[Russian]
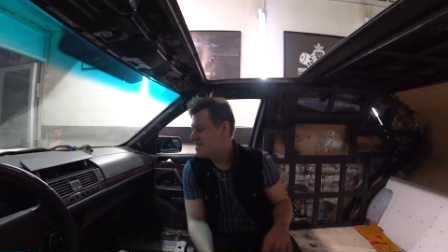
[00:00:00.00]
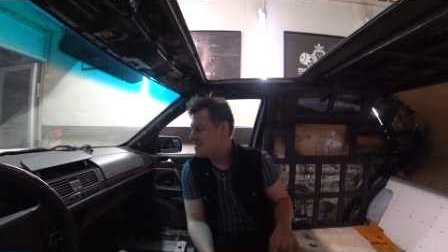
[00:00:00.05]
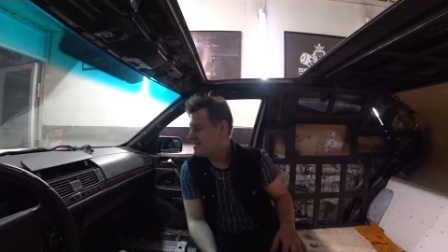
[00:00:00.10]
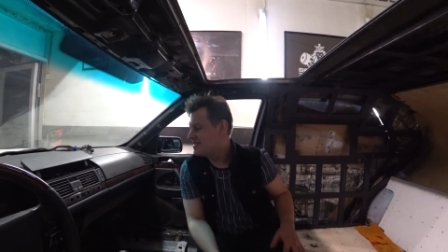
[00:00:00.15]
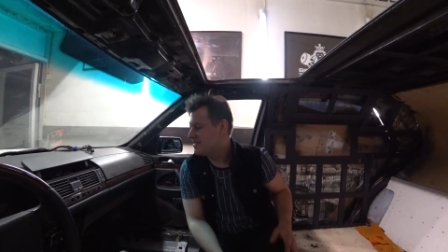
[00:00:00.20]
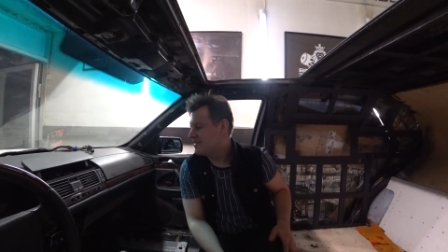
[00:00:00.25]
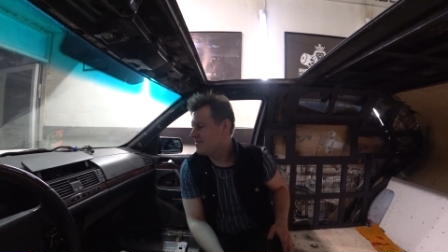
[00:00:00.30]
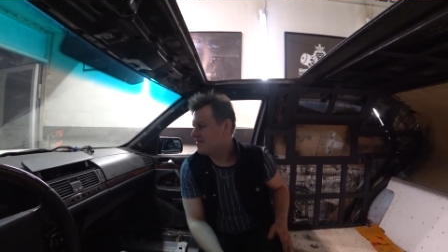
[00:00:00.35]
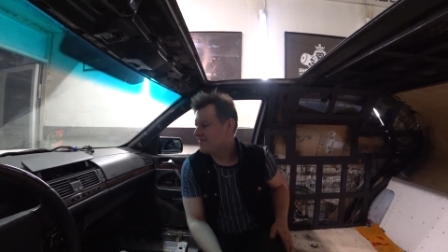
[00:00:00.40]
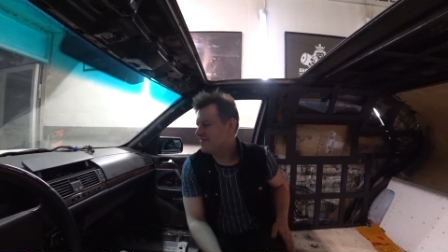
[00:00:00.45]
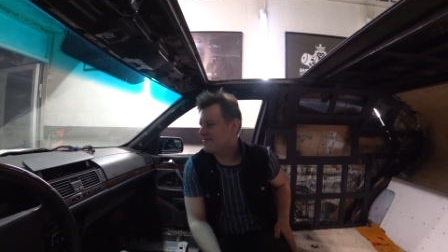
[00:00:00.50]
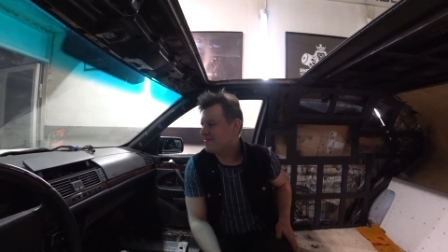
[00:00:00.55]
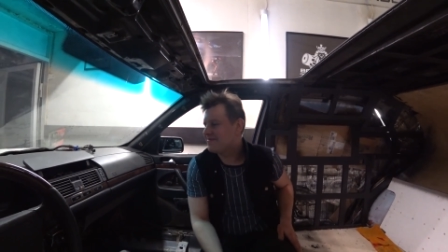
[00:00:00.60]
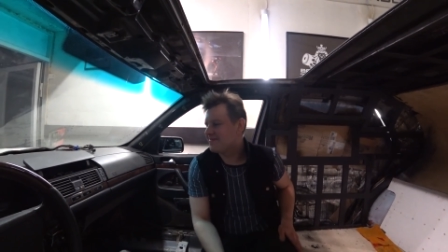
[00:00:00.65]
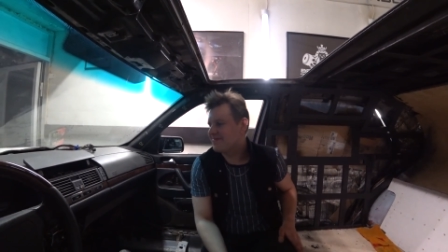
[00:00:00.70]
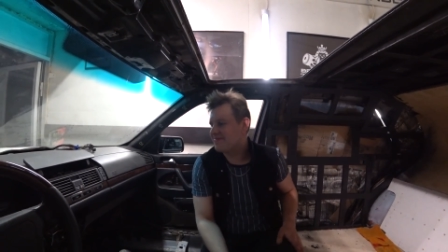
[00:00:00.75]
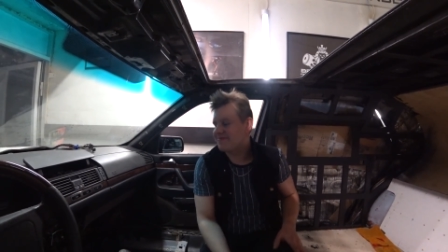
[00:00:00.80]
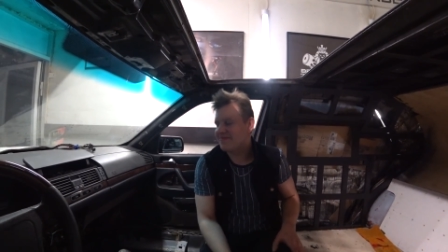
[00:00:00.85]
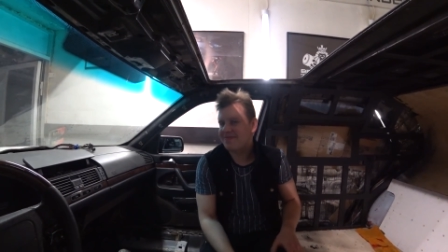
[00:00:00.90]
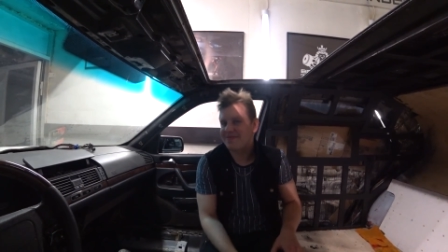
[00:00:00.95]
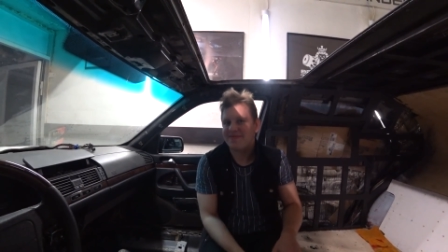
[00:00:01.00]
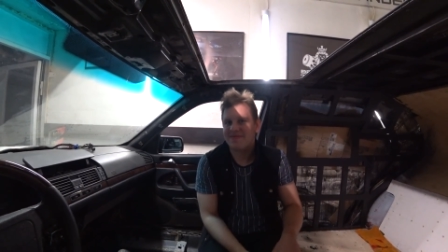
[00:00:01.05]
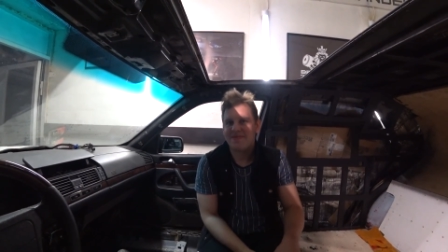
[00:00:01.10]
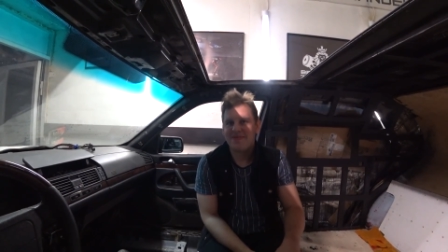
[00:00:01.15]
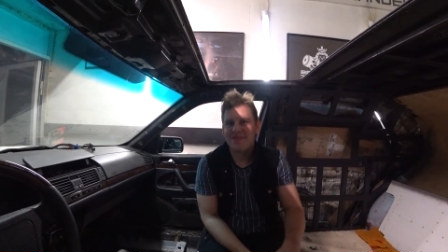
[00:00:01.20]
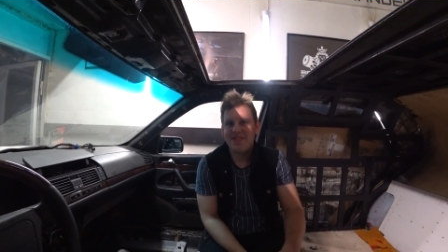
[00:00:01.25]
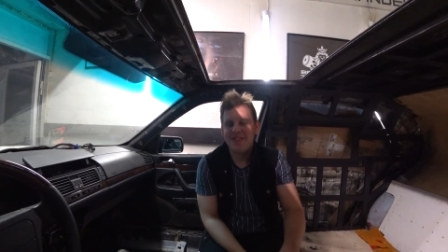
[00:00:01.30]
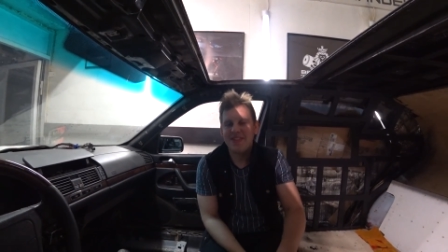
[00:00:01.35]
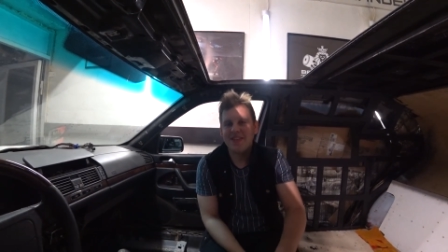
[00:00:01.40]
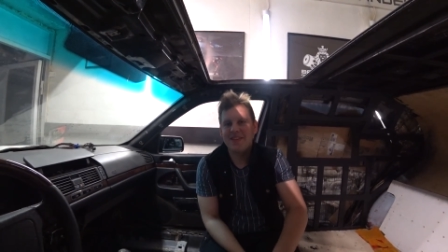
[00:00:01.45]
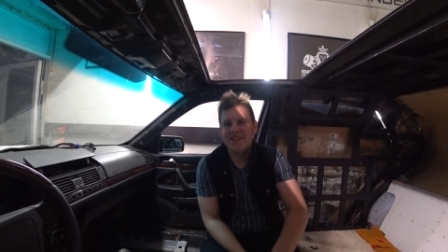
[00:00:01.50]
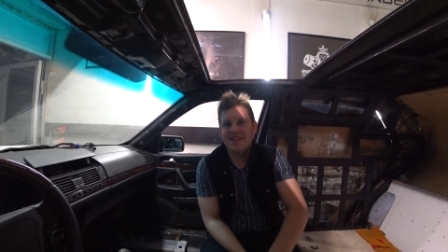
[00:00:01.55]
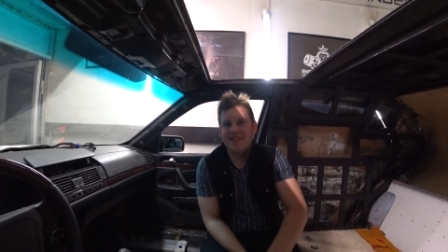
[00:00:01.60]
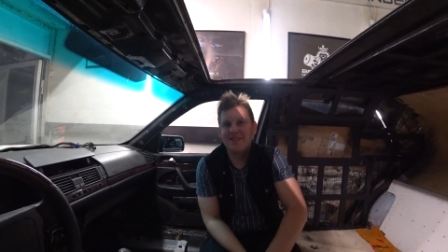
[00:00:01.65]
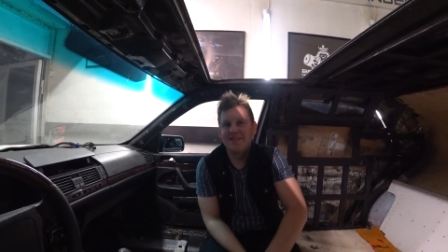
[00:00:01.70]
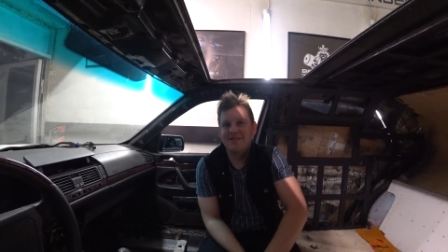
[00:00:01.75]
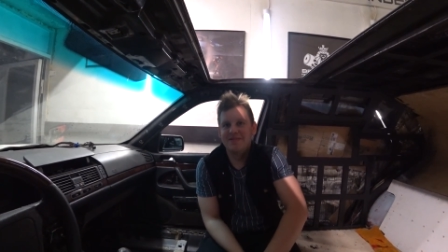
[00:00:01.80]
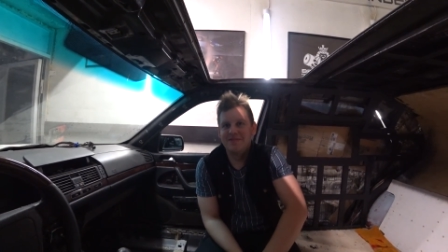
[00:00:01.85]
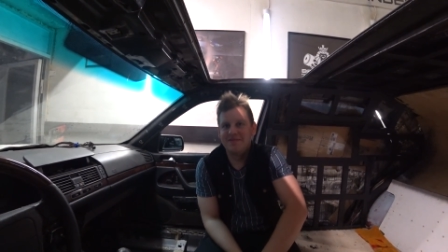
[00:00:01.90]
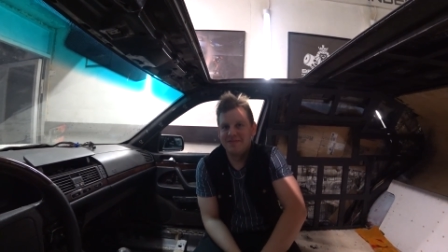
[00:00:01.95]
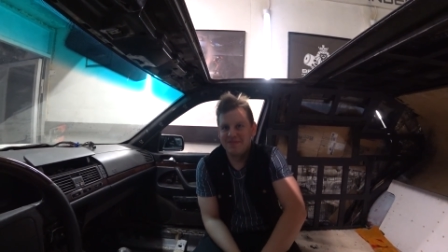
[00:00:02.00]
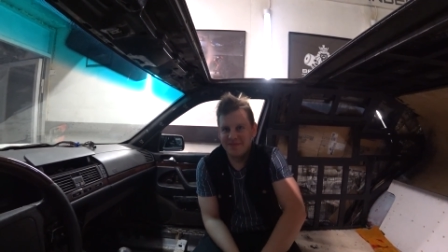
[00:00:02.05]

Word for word: Как в Opel ничего работать не будет.